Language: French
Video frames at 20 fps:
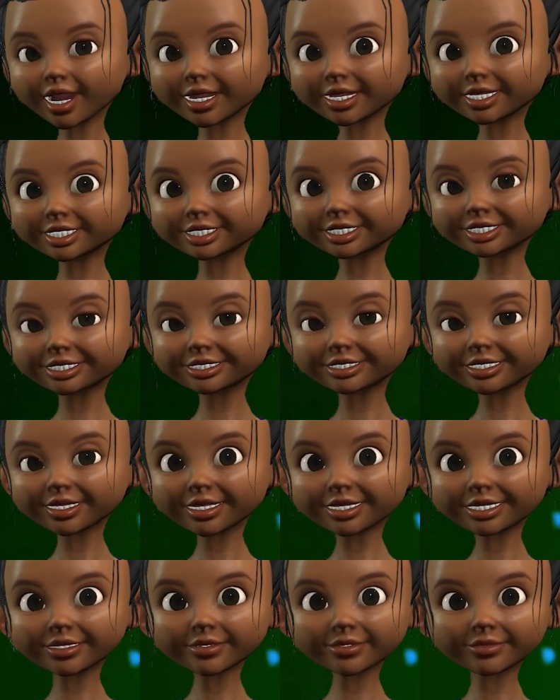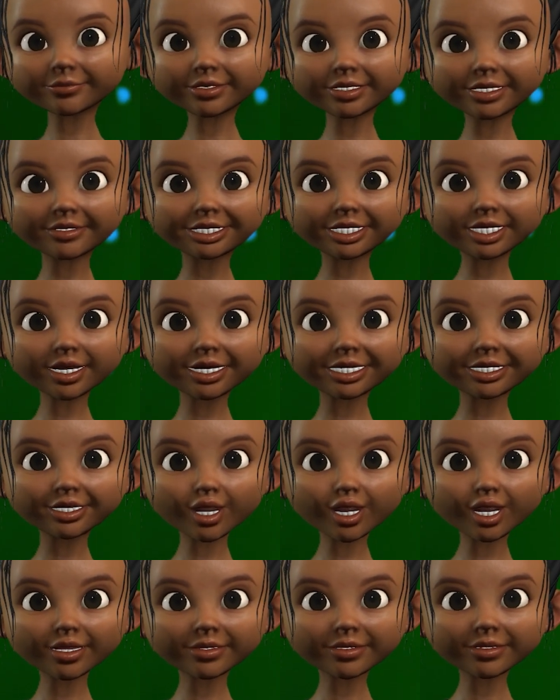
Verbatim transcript: abeille ne vit que 40 jours,